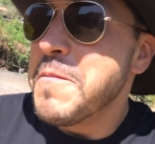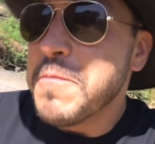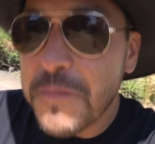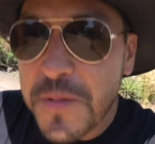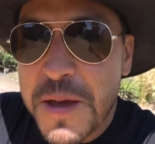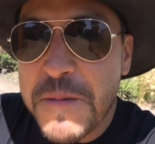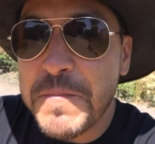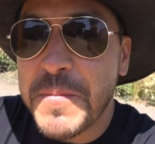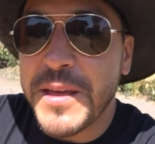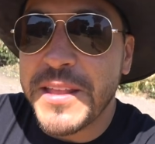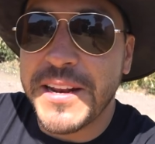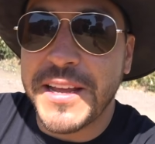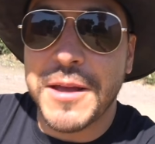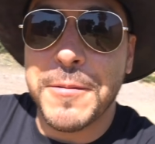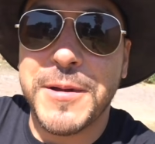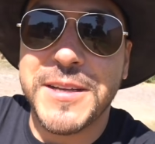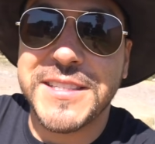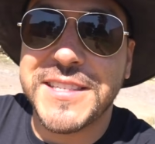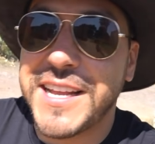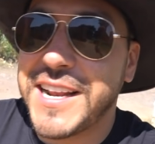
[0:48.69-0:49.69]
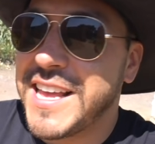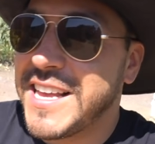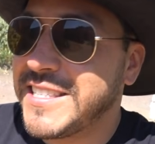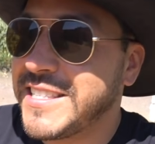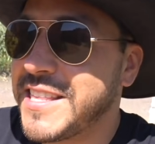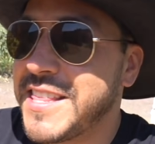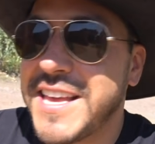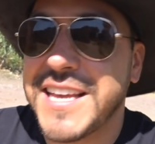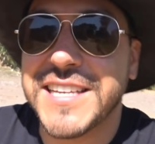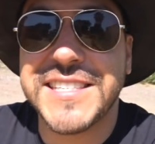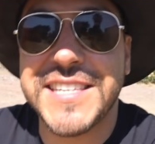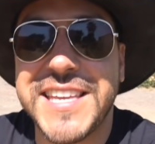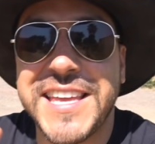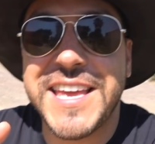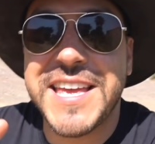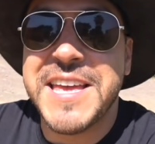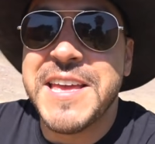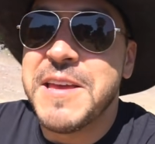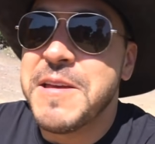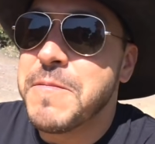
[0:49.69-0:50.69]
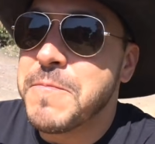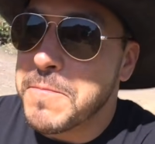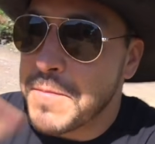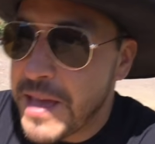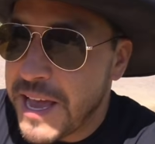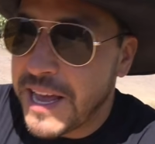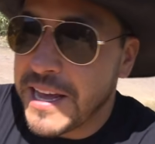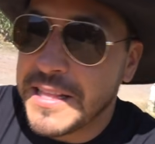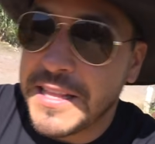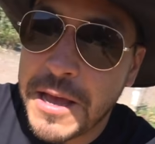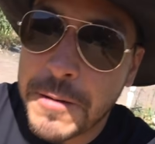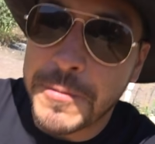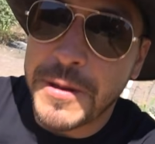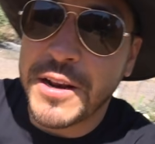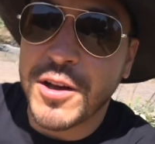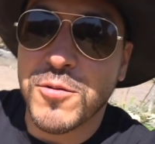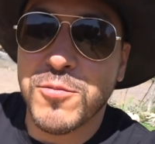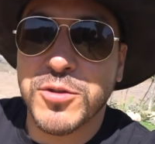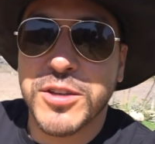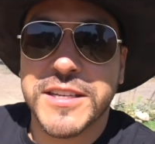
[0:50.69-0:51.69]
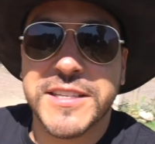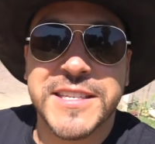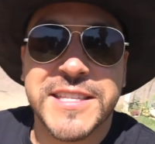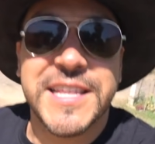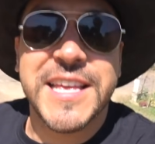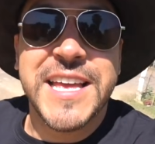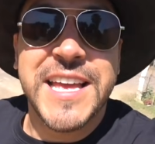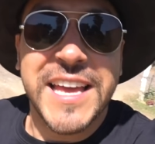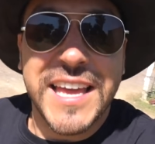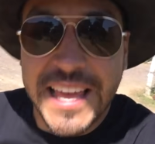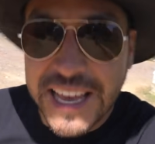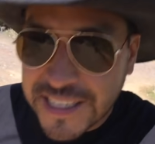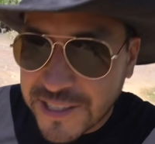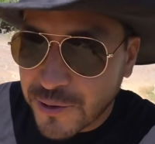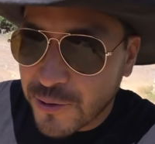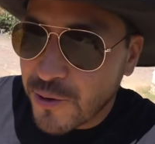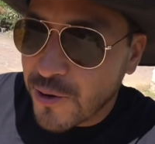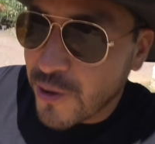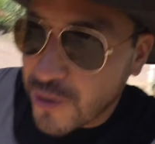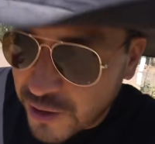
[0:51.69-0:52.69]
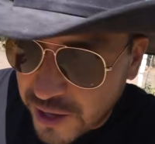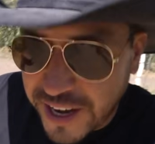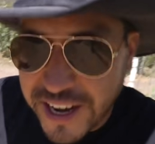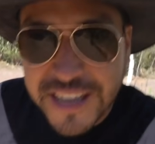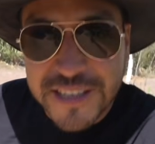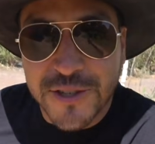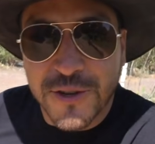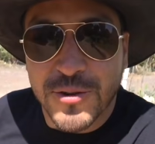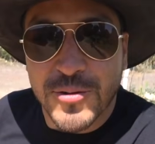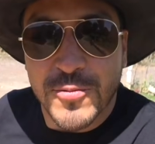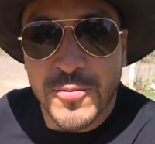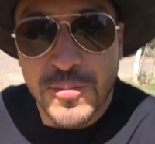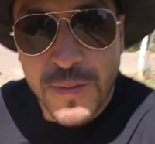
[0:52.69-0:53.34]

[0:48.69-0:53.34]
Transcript: Bien padre que va a estar este día. Así que vengan a ver cómo se hacen queso de rancho.